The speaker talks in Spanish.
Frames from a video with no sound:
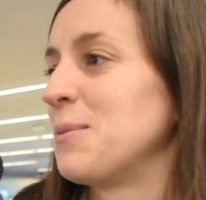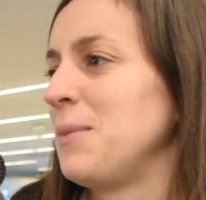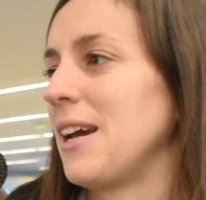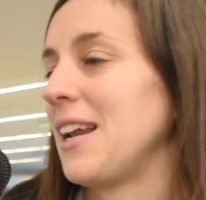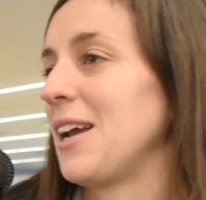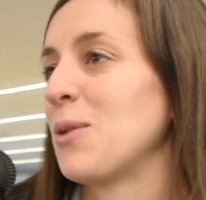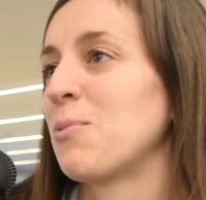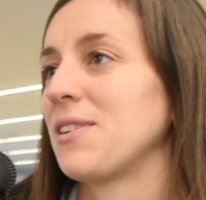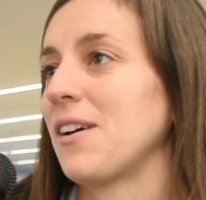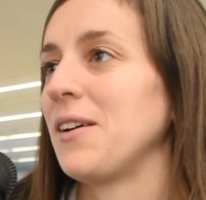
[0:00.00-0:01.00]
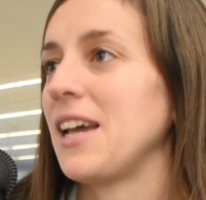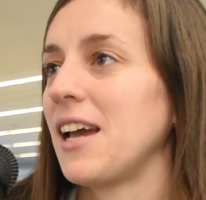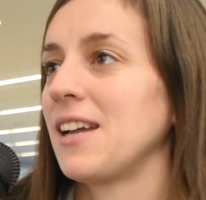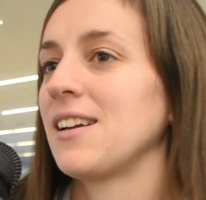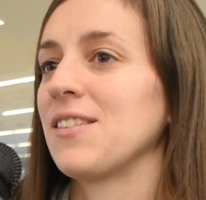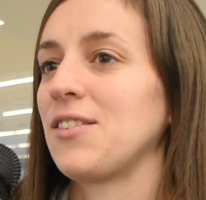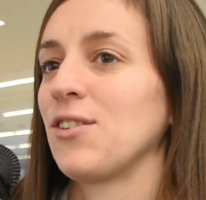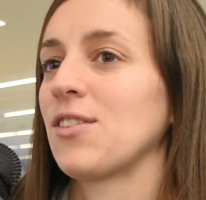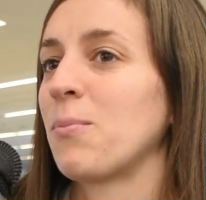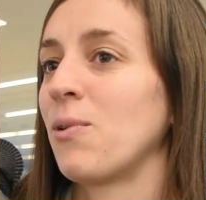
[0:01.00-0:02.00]
Bien, el grupo está bien,
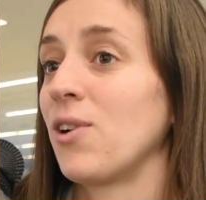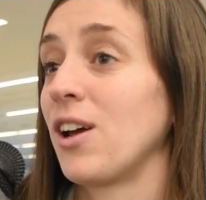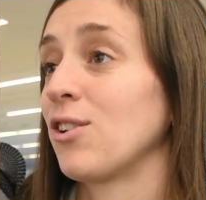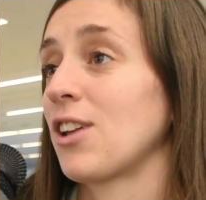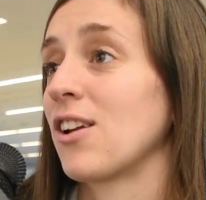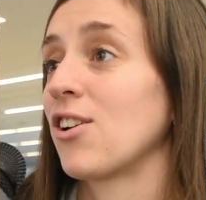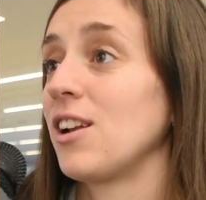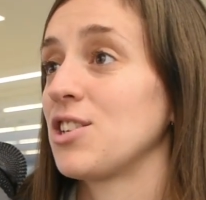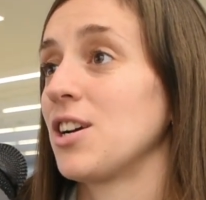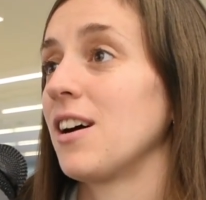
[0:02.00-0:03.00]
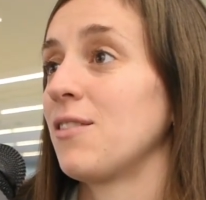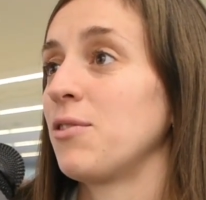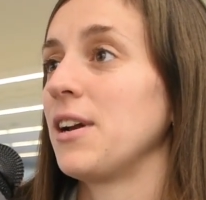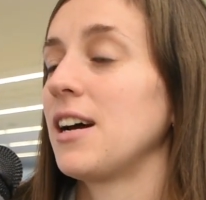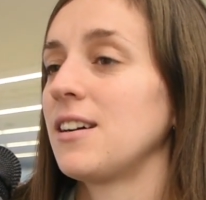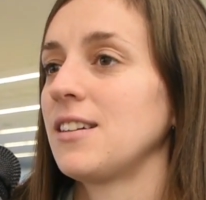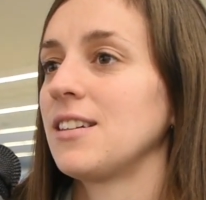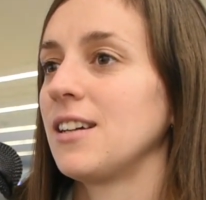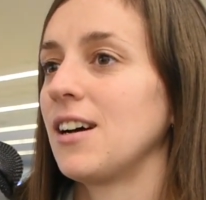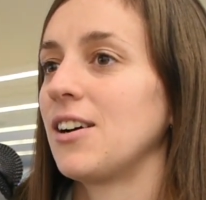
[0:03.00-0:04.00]
ansiosas por encontrarnos con las chicas de afuera.
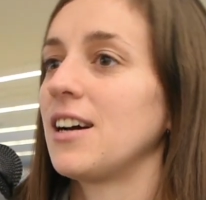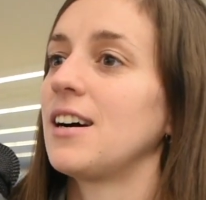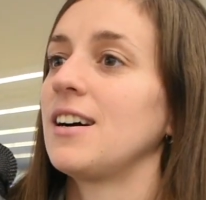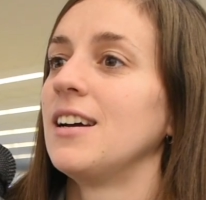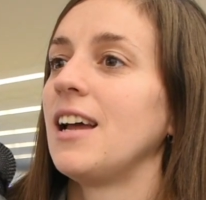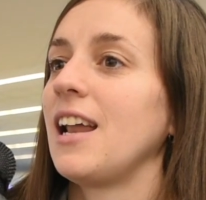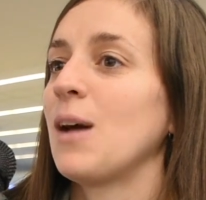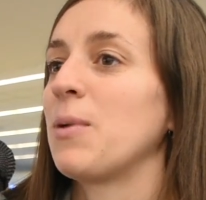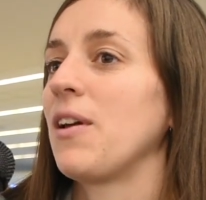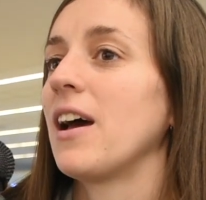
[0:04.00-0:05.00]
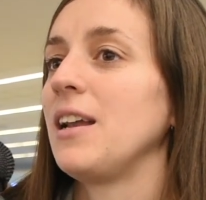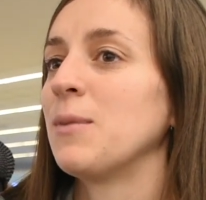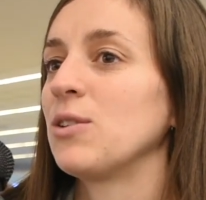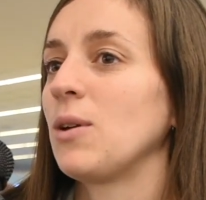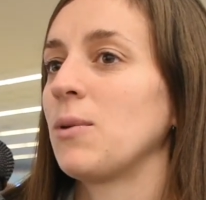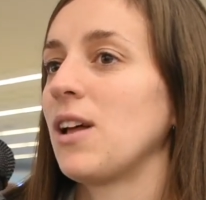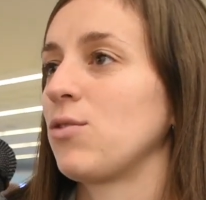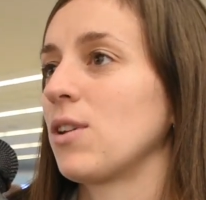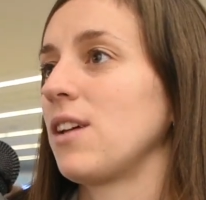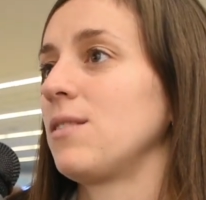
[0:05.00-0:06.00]
Eh, ahora en la previa de Lima tuvimos la
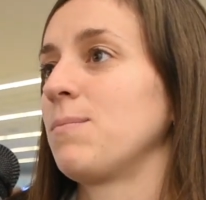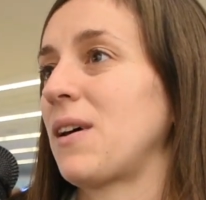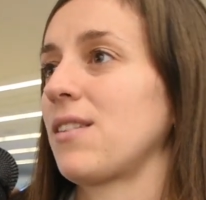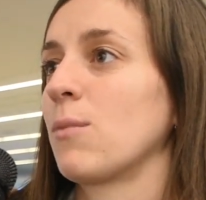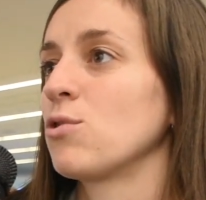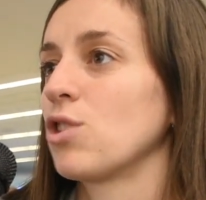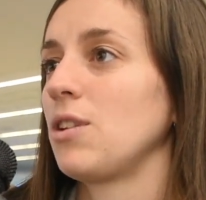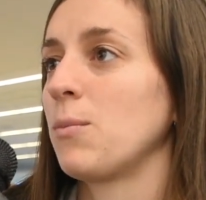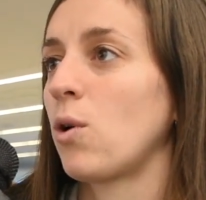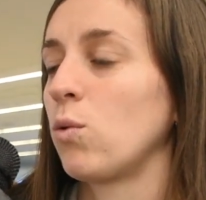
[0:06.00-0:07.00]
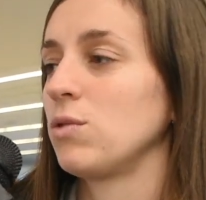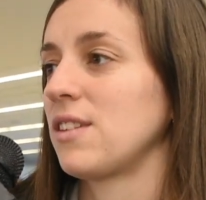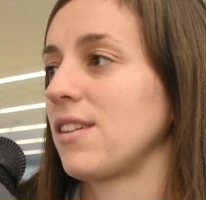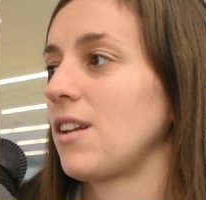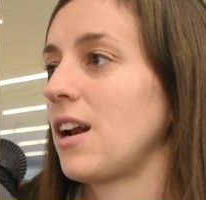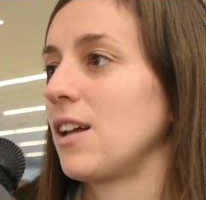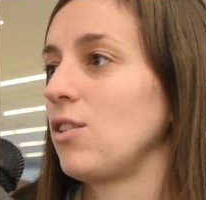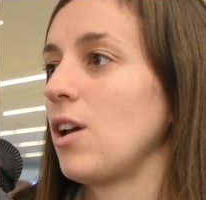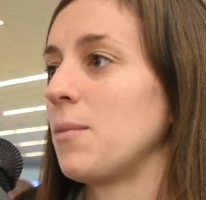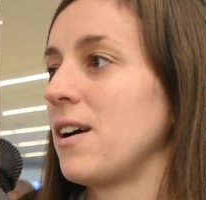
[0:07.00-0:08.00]
suerte de pasar mucho tiempo juntas,
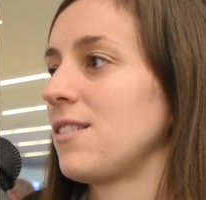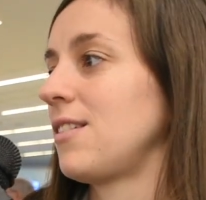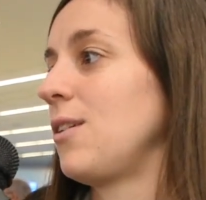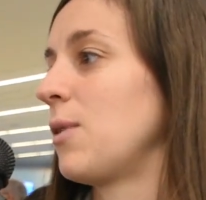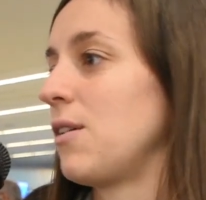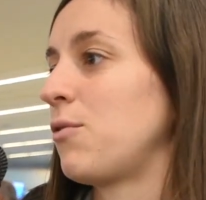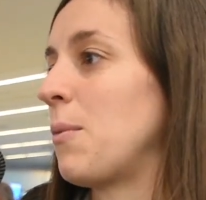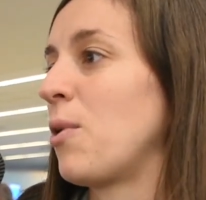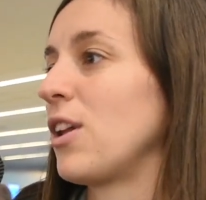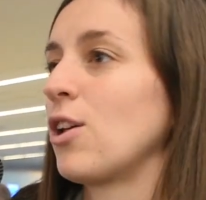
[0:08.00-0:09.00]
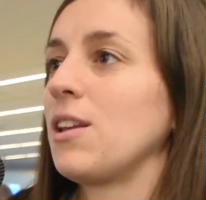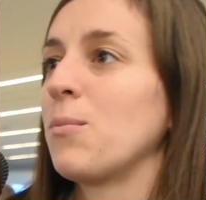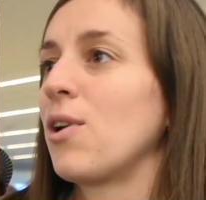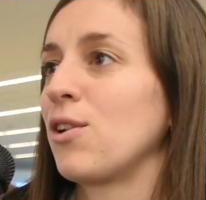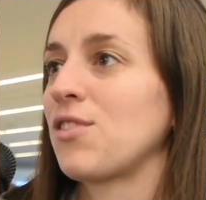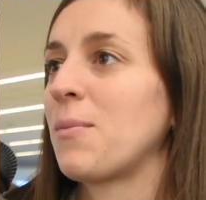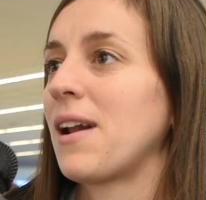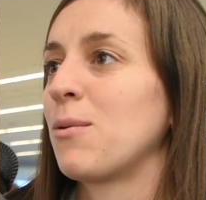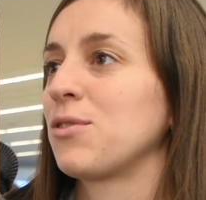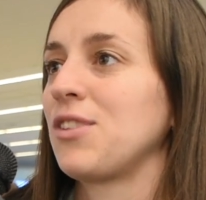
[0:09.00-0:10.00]
entrenando y demás, y bueno, fue poquito el tiempo que nos
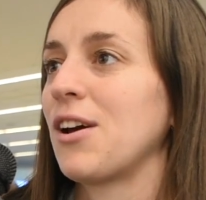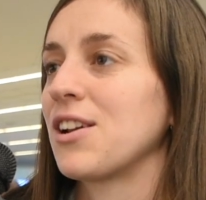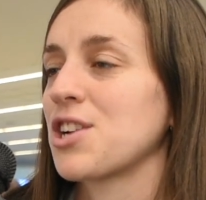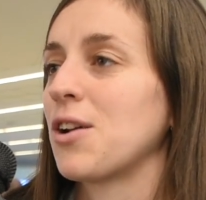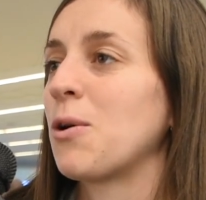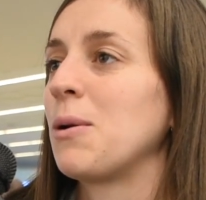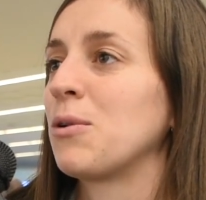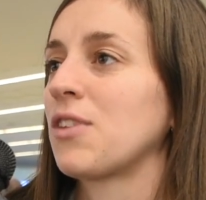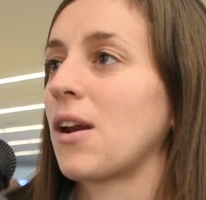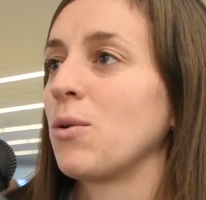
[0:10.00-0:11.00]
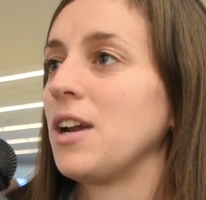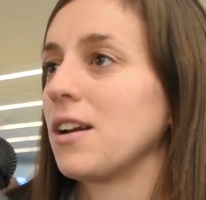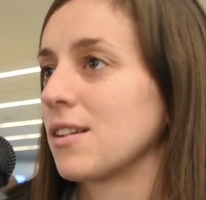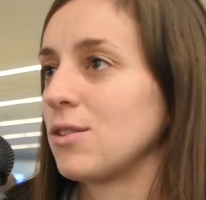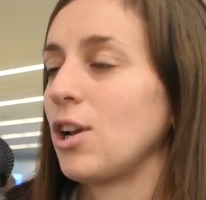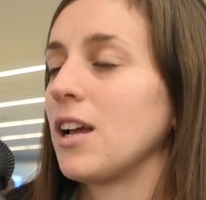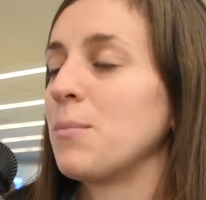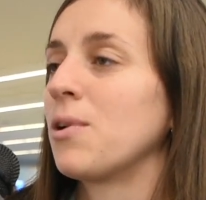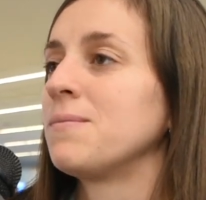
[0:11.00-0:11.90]
separamos y ahora ya nos volvemos a reunir todo el equipo.